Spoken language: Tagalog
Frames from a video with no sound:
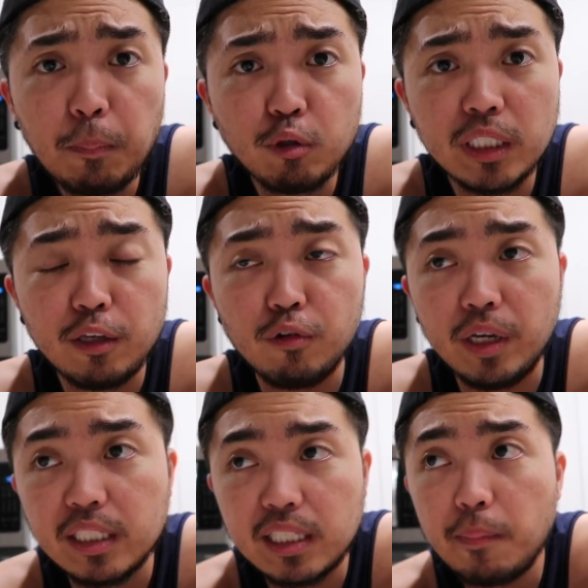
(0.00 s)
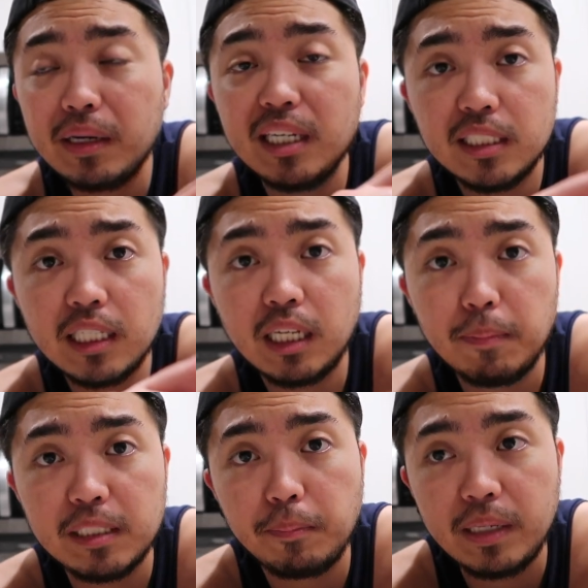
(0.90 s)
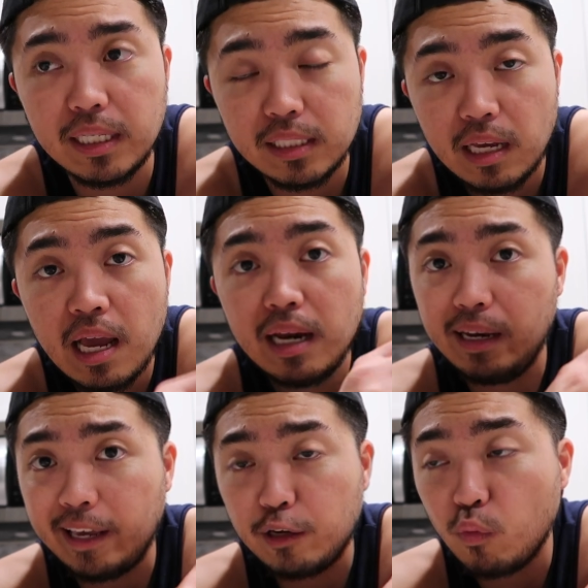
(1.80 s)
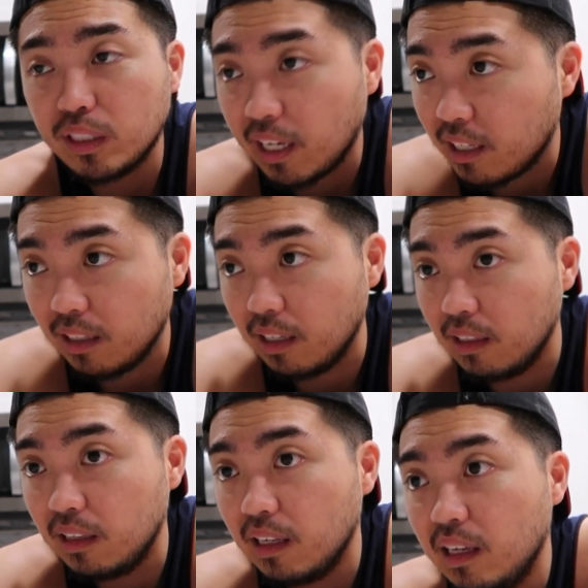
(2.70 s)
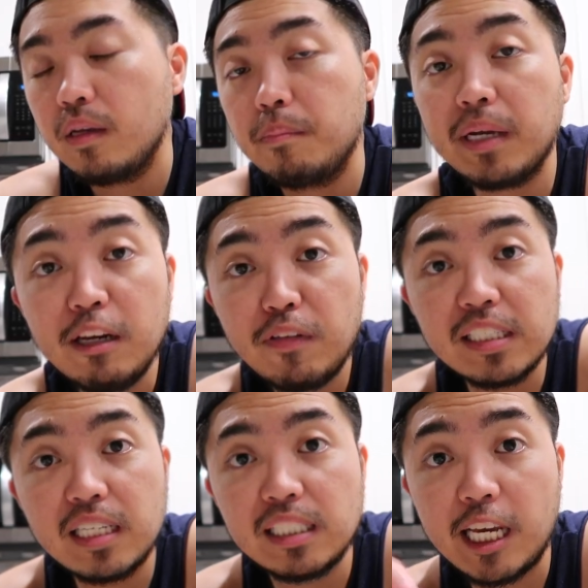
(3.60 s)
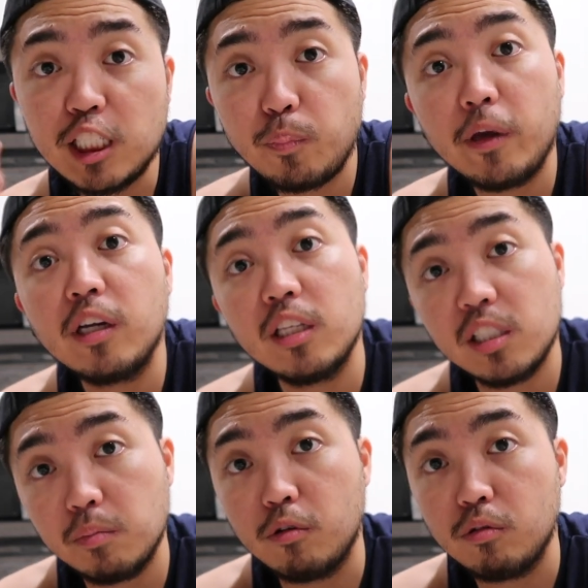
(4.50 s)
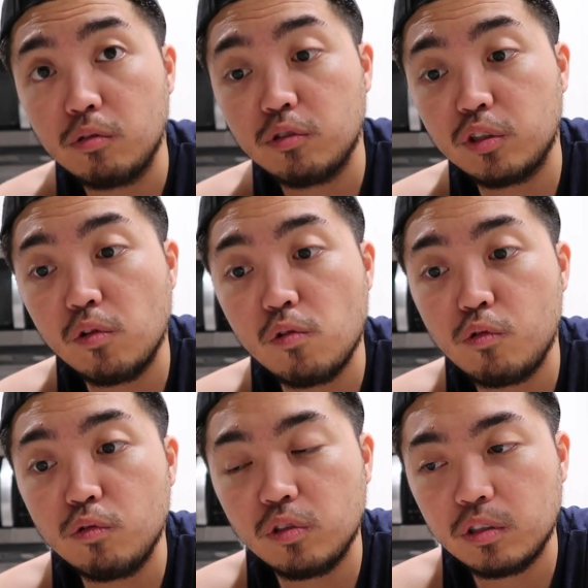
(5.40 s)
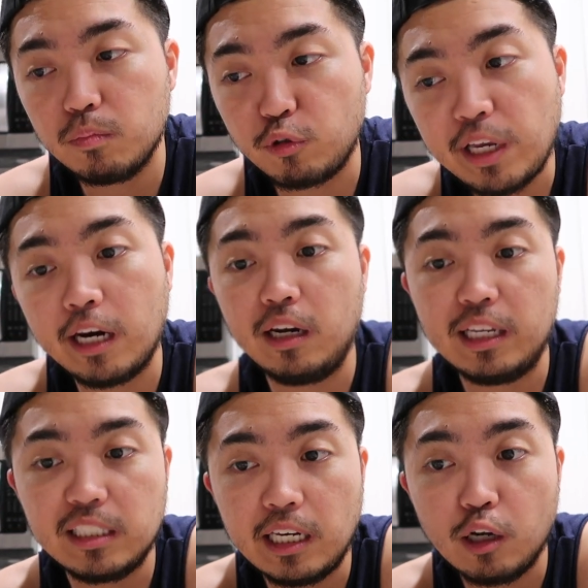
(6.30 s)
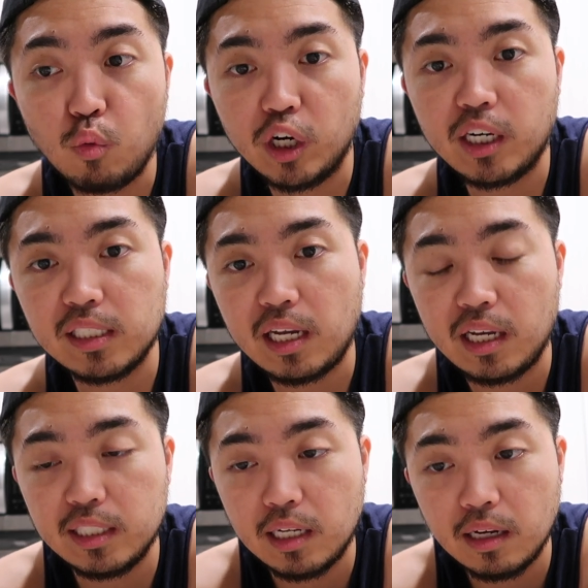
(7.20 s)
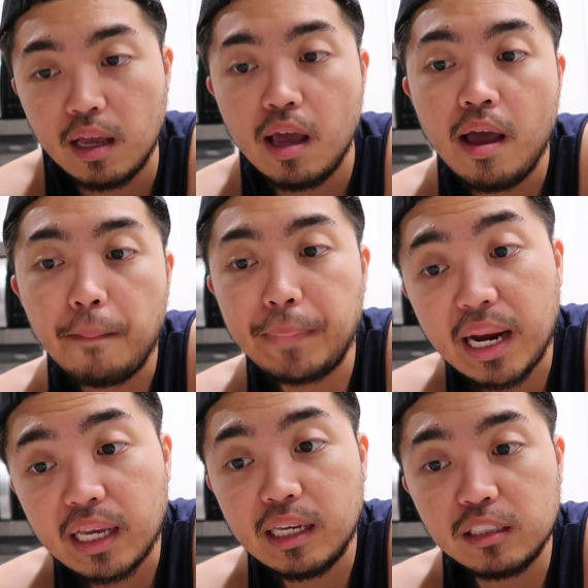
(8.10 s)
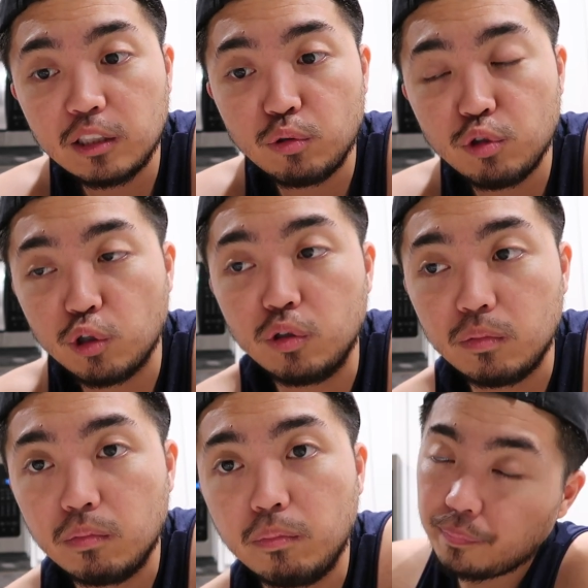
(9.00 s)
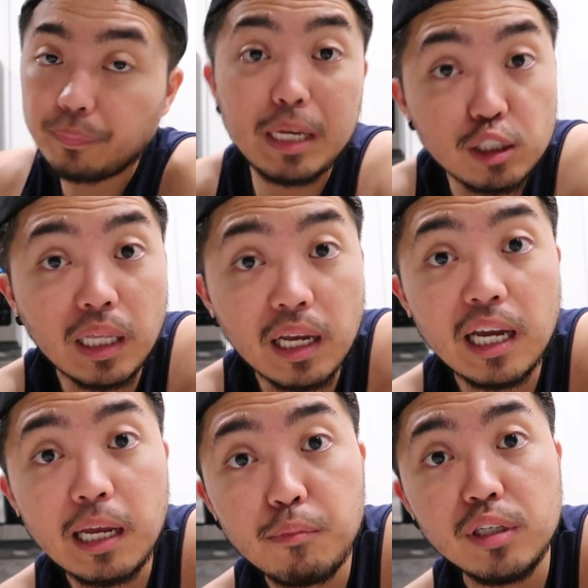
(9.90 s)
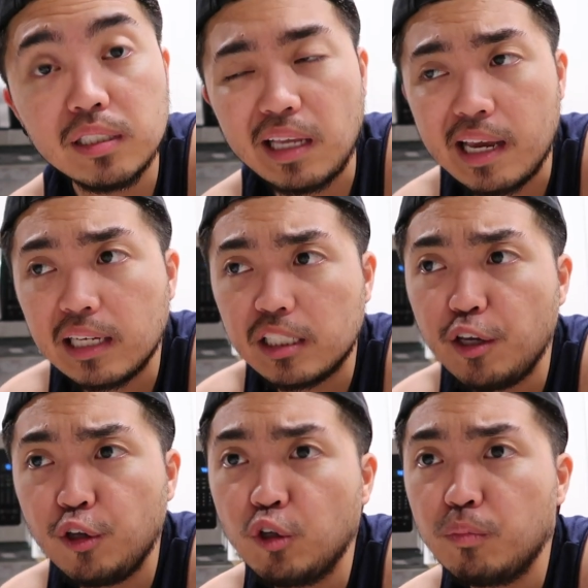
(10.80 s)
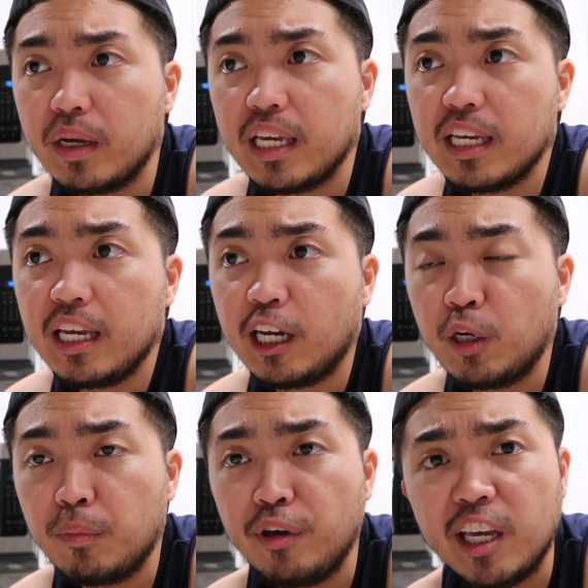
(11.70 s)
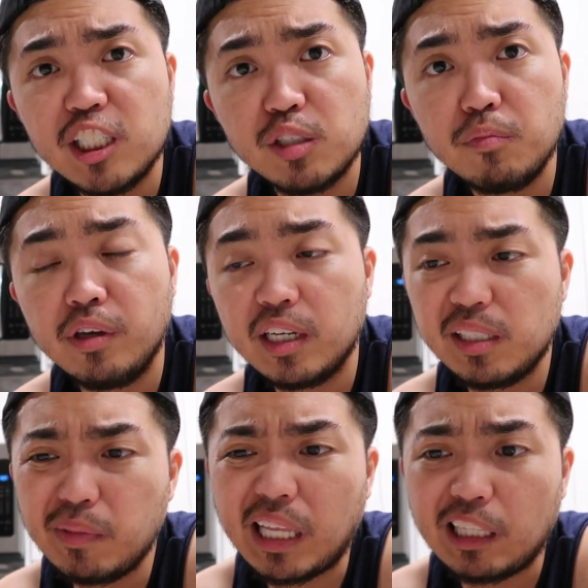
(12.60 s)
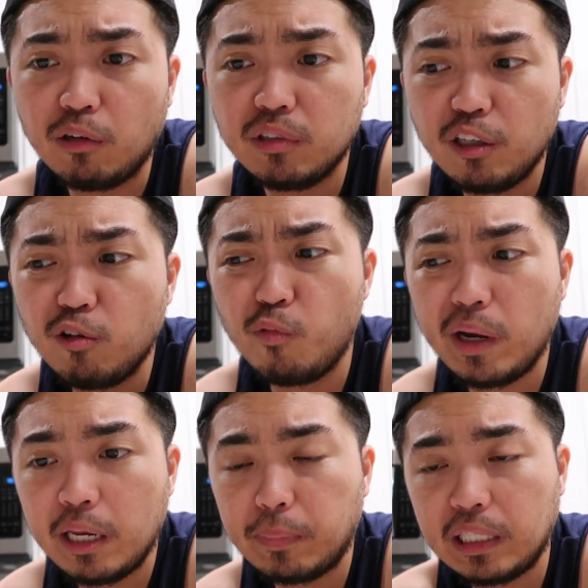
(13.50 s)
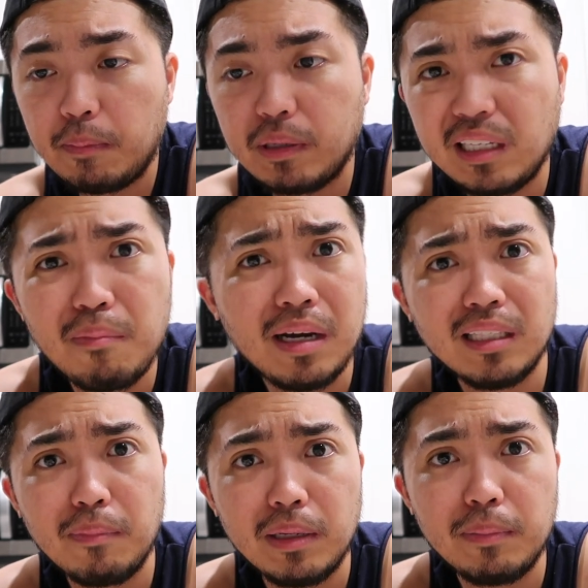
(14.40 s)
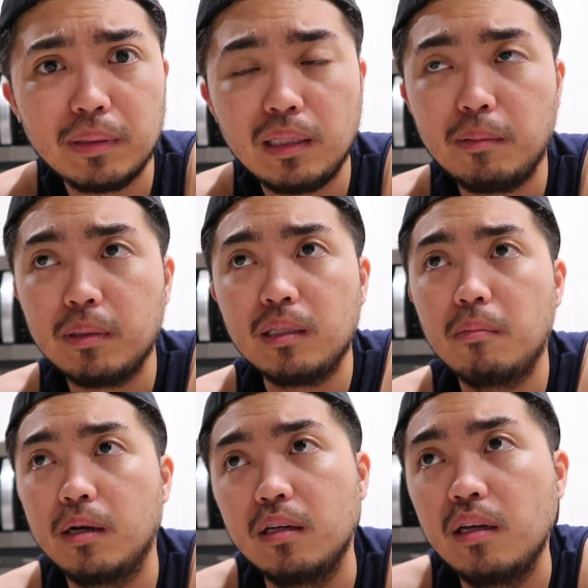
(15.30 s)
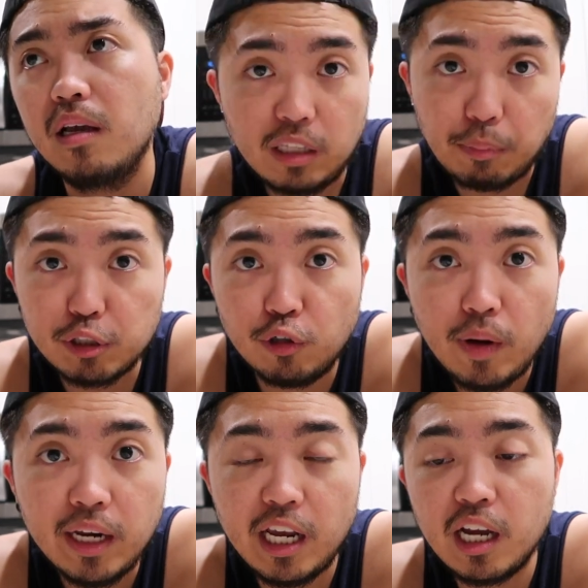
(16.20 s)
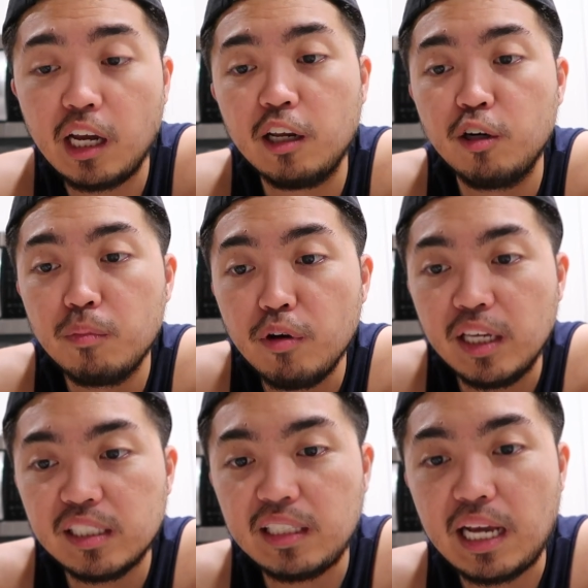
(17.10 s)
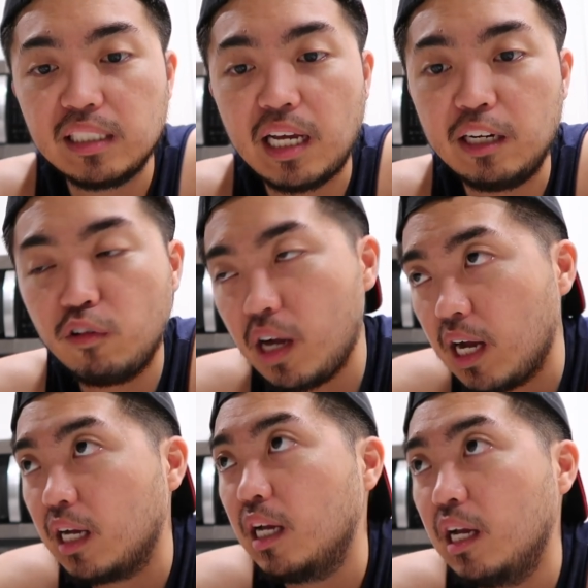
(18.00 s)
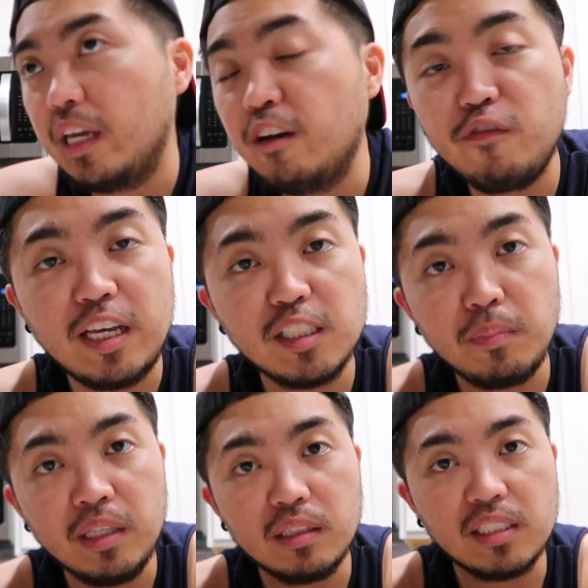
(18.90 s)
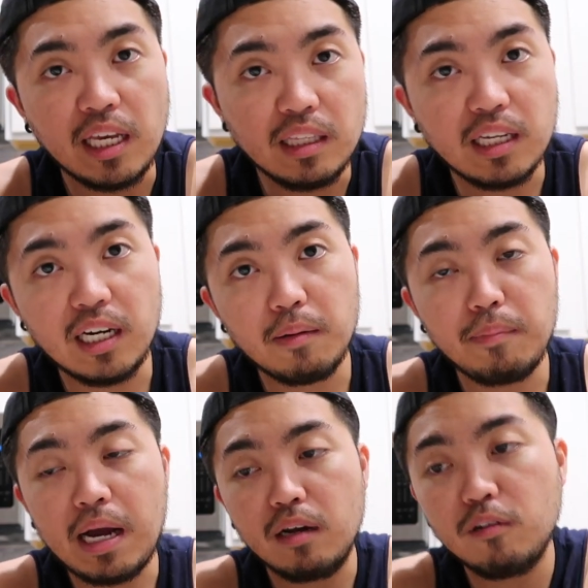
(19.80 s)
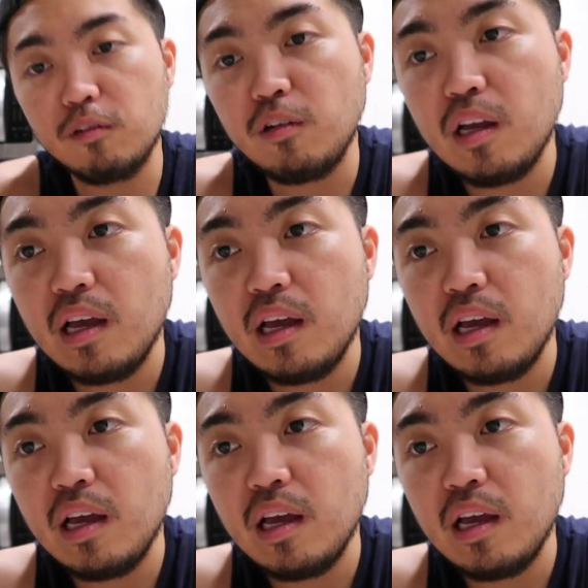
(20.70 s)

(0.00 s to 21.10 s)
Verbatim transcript: tip ko sa iyo is habang nandiyan ka pa sa Pinas, like what I did, mag-invest ka sa experience mo. So, kung kunyari, let's say nag-work ka sa isang banking institution, medyo tagalan mo yung stay kasi yun yung magiging ano mo, edge mo eh. Kasi matatanong din yung kung palipat-lipat ka, bakit ka palipat-lipat, 'di ba? Tapos kunwari, ang career mo is nasa ano ka, investment side ka ng banko